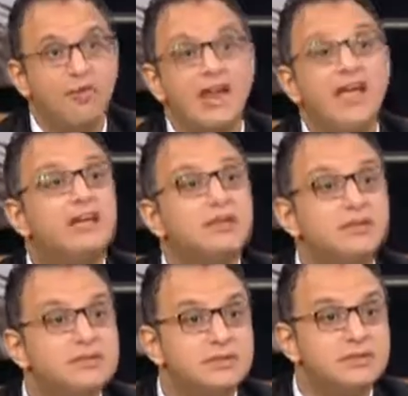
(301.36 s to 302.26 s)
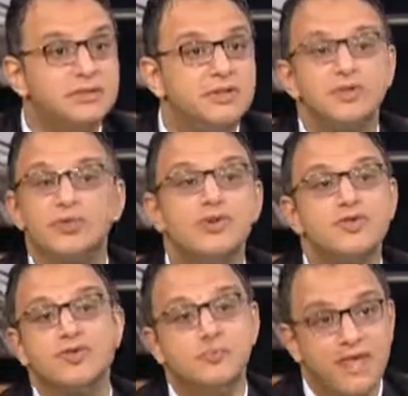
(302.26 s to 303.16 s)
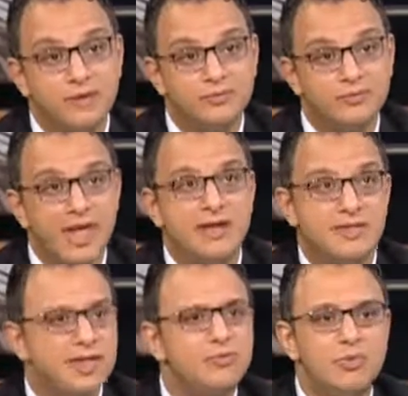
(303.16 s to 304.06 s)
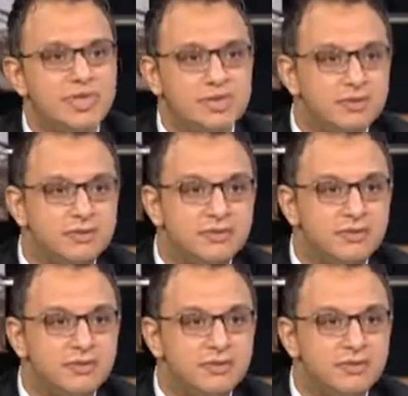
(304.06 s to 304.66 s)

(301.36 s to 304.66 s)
وفي الاخر خالص نقدر نقول الاسلوب بتاعه زي الممثل